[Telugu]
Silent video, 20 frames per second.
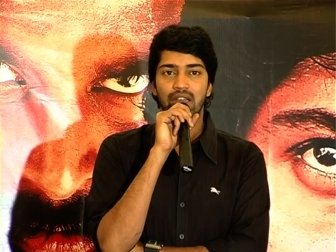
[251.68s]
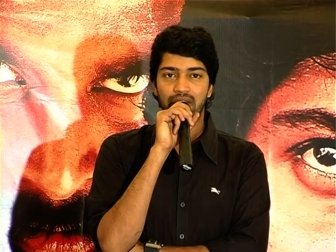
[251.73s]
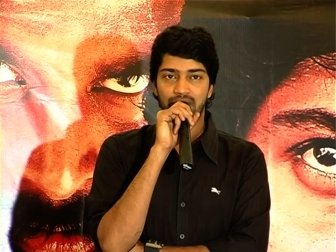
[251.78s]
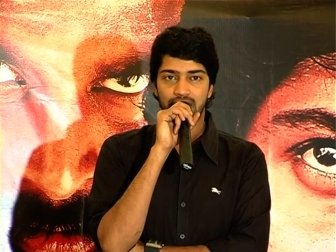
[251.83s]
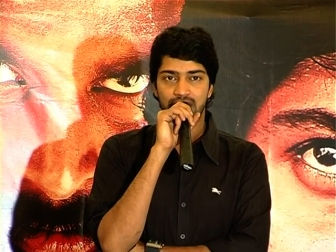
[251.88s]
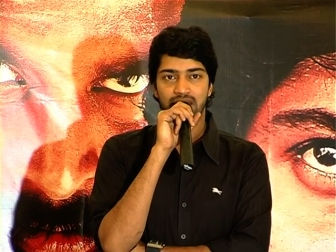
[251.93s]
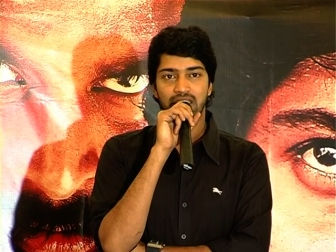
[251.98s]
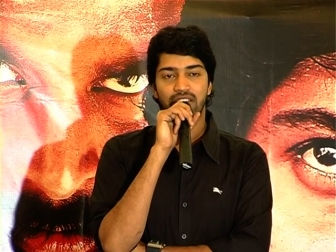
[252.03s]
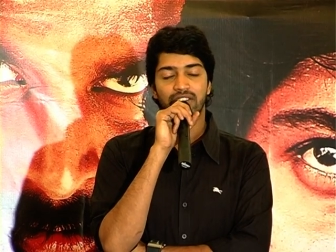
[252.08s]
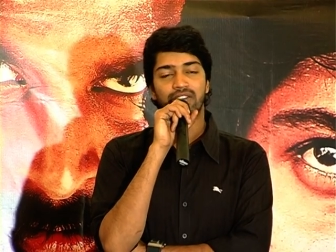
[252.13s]

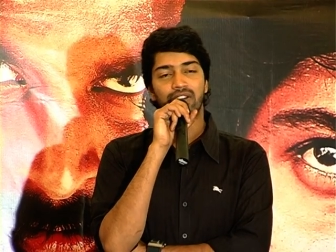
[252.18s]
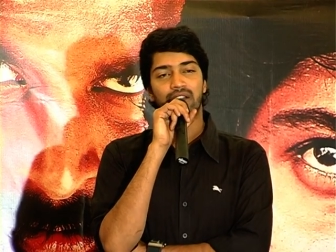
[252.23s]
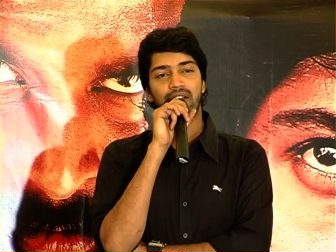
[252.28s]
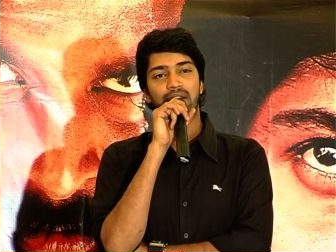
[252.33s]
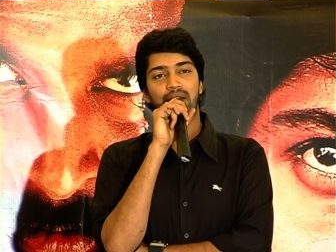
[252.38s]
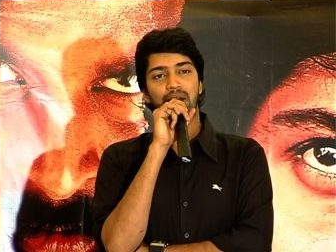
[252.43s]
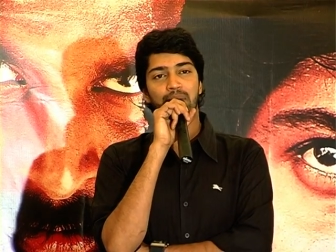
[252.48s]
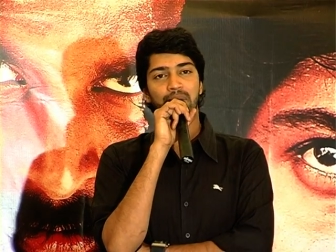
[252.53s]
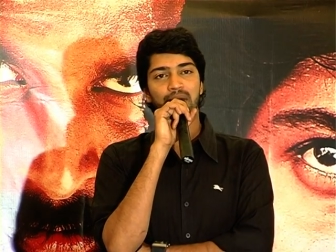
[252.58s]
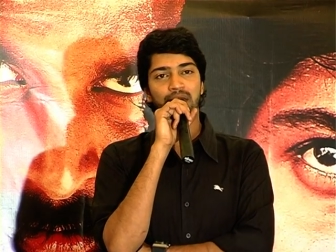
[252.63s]
ఫస్ట్ హాఫ్
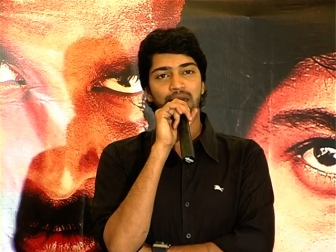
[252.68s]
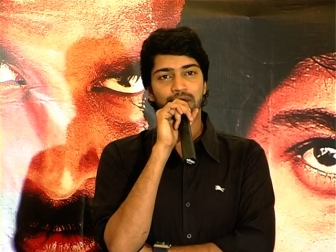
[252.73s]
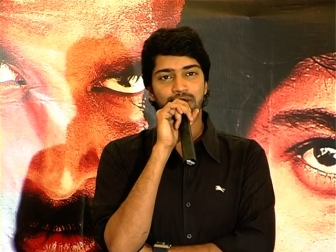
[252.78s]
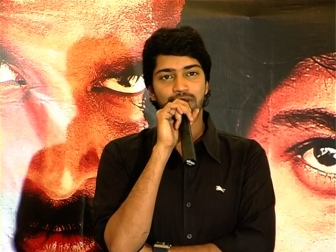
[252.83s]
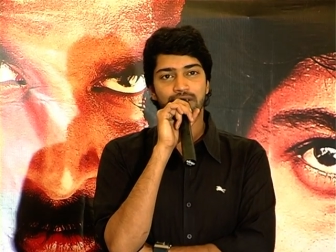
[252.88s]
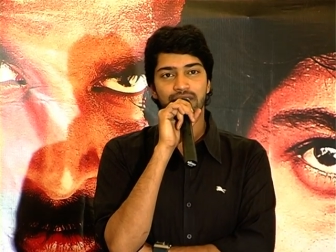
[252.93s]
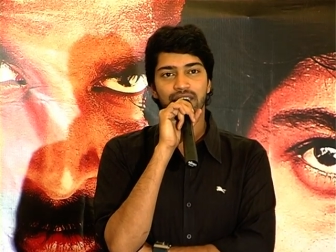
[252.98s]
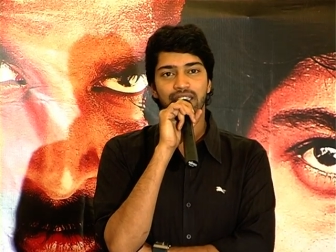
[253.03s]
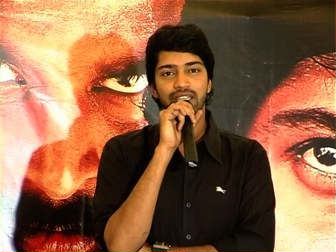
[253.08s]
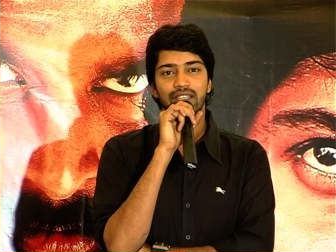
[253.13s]
హ్యాపీగా
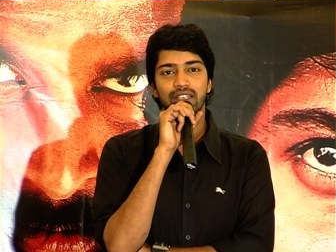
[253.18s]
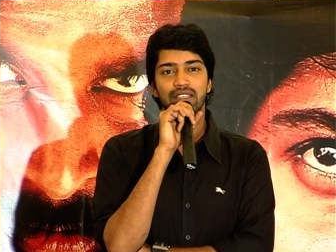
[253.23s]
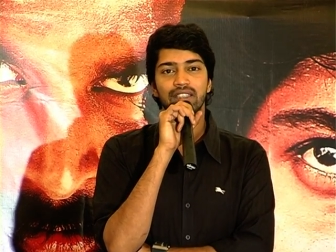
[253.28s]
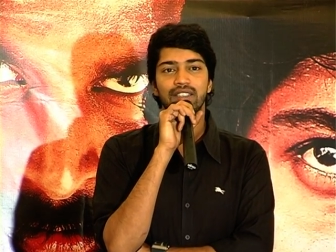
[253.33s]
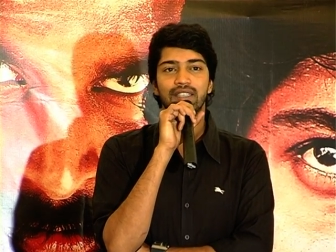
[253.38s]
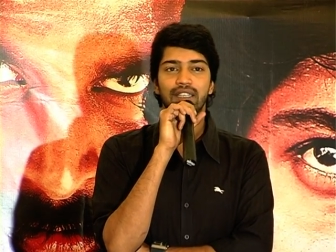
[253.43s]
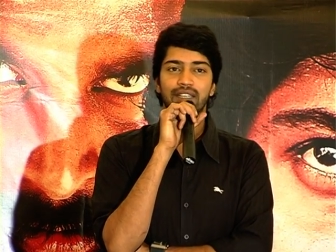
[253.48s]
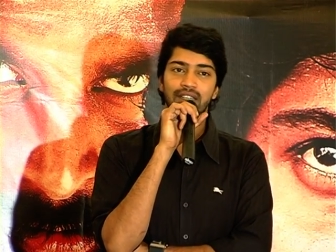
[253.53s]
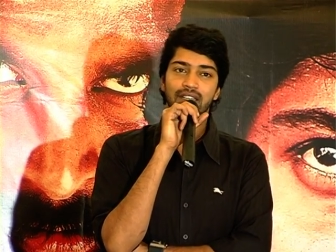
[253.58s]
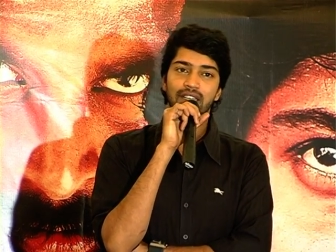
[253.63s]
ఎంజాయ్ చేయండి
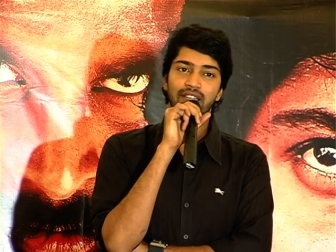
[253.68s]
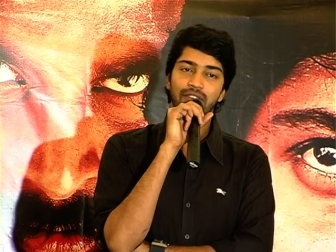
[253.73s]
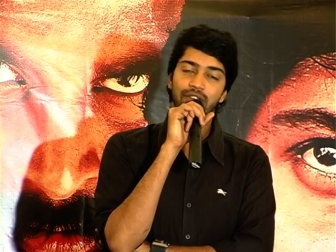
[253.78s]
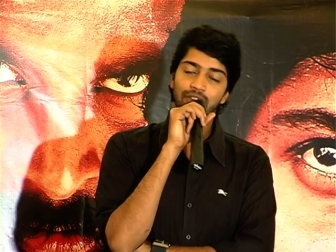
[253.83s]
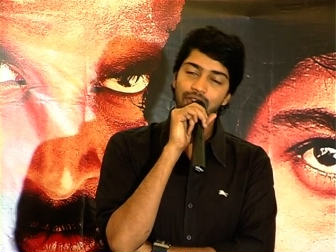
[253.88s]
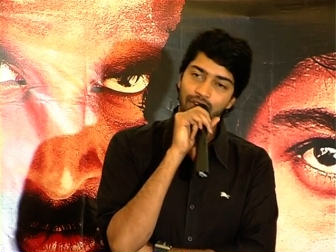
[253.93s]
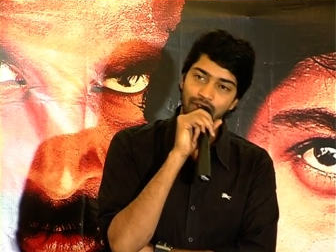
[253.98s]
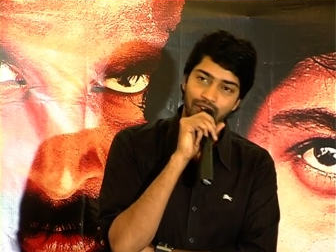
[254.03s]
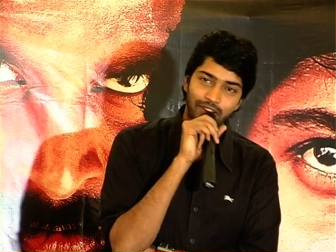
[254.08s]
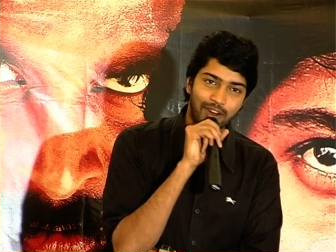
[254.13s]
సెకండ్ హాఫ్లో
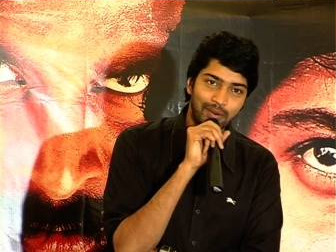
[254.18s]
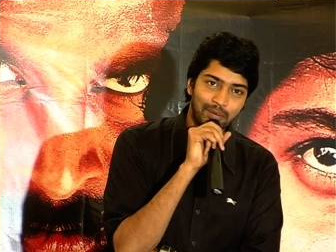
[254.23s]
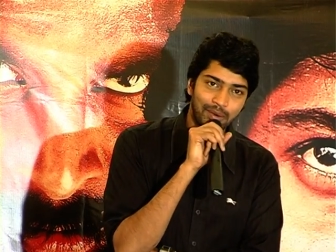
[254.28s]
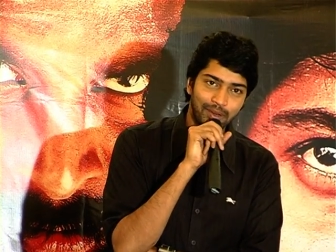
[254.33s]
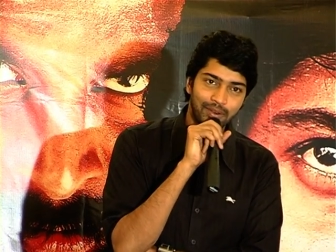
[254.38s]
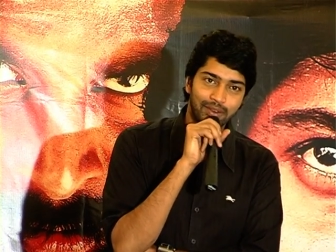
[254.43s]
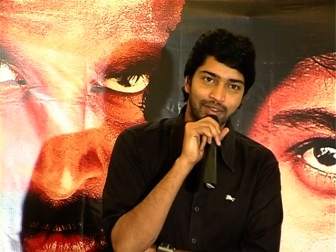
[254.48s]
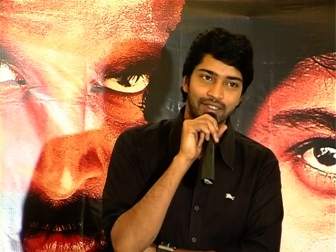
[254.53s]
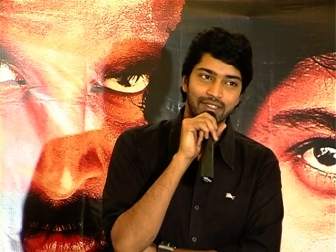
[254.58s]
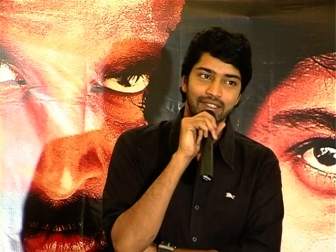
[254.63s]
కూడా కామెడీ
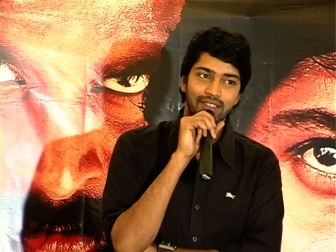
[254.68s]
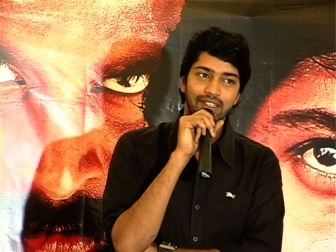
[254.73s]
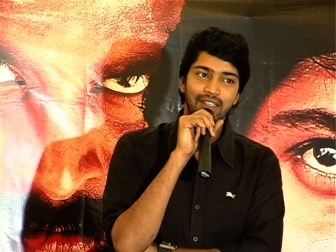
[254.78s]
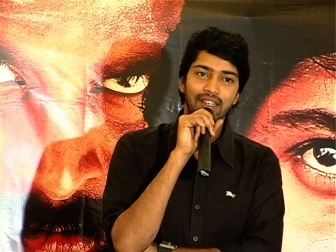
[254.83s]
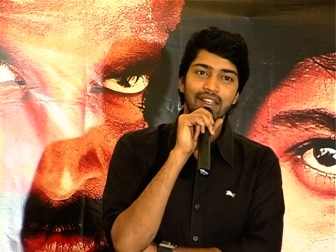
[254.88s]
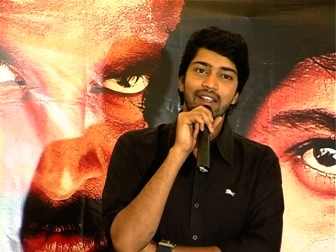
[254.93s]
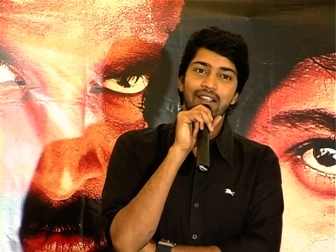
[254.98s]
ఉంటుంది